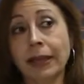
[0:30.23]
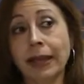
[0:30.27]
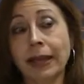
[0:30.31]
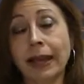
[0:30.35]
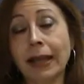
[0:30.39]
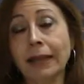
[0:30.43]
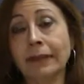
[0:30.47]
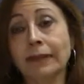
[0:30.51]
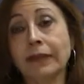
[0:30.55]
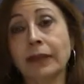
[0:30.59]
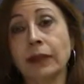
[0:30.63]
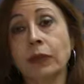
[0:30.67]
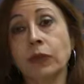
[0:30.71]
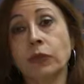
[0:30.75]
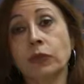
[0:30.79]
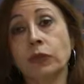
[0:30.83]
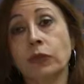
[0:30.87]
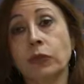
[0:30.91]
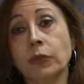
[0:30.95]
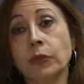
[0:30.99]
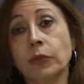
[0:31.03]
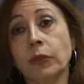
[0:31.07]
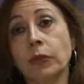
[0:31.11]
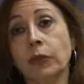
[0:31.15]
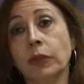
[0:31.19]
L'ASI ha
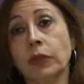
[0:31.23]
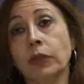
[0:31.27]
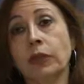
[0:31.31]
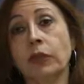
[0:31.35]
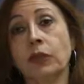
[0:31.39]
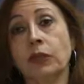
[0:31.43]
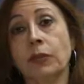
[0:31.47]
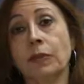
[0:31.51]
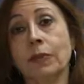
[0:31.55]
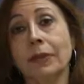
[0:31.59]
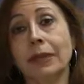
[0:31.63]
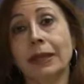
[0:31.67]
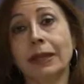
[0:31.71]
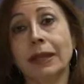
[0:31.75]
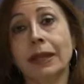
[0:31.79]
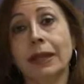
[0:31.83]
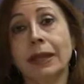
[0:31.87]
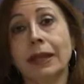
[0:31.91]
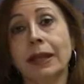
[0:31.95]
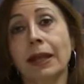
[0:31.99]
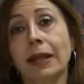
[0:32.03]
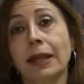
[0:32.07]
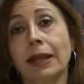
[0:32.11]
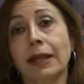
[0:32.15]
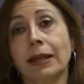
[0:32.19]
contribuito in
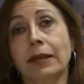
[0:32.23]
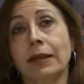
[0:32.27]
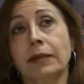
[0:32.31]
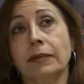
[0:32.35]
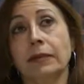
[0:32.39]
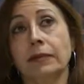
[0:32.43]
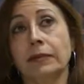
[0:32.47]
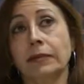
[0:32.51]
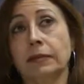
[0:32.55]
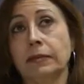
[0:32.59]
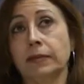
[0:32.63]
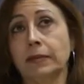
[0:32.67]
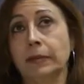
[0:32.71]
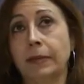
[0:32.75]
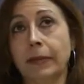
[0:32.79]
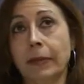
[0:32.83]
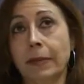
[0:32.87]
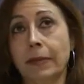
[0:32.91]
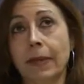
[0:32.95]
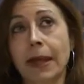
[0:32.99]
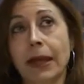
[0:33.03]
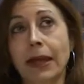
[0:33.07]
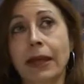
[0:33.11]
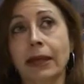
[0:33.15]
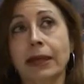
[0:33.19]
maniera
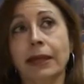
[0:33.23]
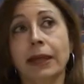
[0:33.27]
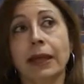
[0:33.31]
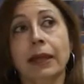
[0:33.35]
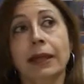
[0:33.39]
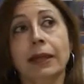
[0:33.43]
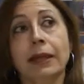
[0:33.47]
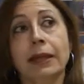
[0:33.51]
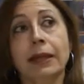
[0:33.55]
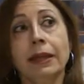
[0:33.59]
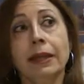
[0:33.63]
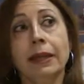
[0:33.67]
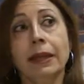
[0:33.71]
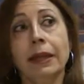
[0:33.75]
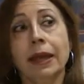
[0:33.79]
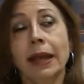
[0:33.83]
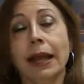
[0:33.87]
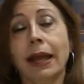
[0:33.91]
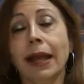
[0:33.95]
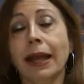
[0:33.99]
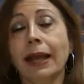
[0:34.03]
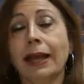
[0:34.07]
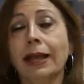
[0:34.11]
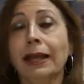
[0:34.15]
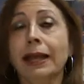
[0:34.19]
primaria
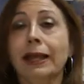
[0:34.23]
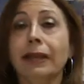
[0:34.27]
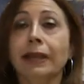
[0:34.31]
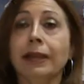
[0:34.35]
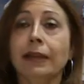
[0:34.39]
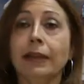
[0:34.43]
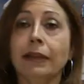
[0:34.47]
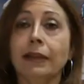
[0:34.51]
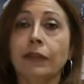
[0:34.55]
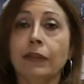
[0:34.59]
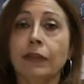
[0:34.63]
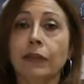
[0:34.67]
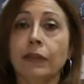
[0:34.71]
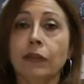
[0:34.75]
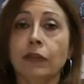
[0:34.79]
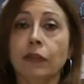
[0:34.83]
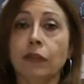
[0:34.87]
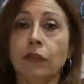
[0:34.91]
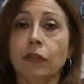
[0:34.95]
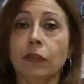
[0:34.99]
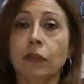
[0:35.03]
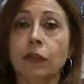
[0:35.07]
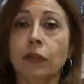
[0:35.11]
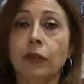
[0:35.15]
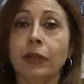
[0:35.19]
alla
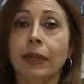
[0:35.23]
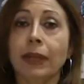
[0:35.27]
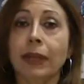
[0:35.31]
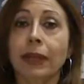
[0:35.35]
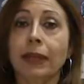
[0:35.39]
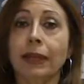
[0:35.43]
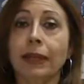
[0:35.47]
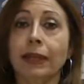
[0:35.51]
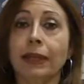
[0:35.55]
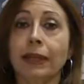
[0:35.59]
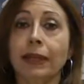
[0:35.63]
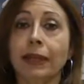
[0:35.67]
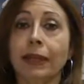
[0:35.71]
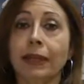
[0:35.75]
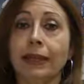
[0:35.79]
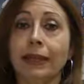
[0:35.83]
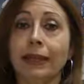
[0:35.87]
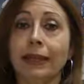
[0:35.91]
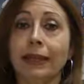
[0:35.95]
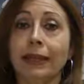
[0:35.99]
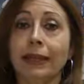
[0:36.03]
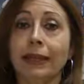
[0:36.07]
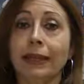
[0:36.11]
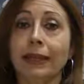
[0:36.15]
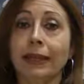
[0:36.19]
realizzazione eh,
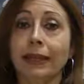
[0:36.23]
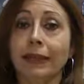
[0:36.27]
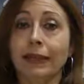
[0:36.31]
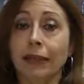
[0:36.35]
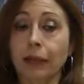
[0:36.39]
degli,